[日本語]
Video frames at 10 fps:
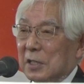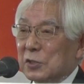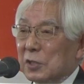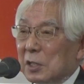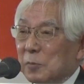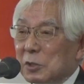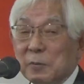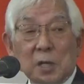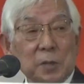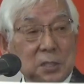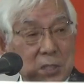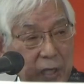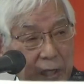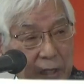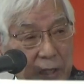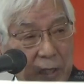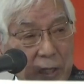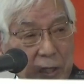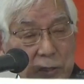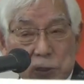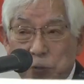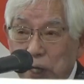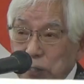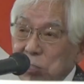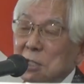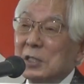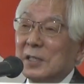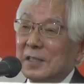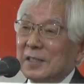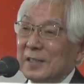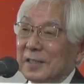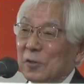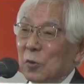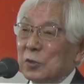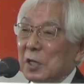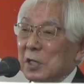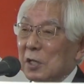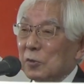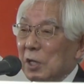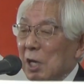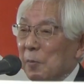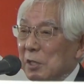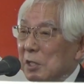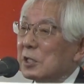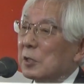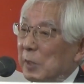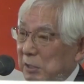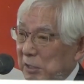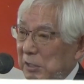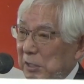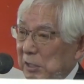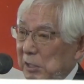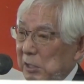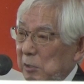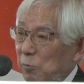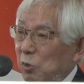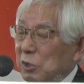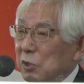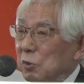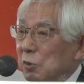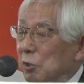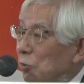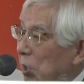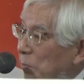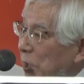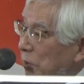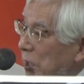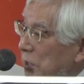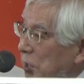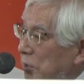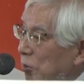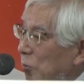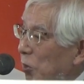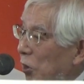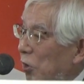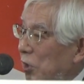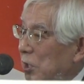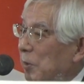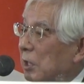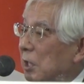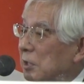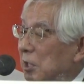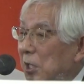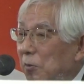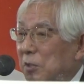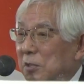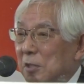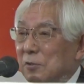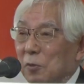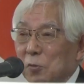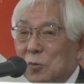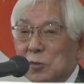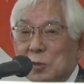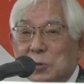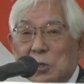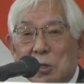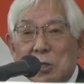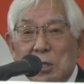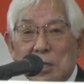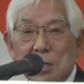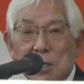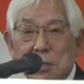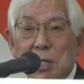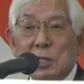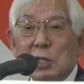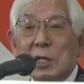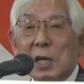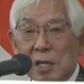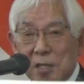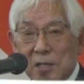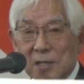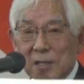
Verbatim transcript: 絆で結ばれまして素晴らしいロータリアンの仲間ができてきますもう245年前の話ですけども今現在私たちはこのグループと年に2回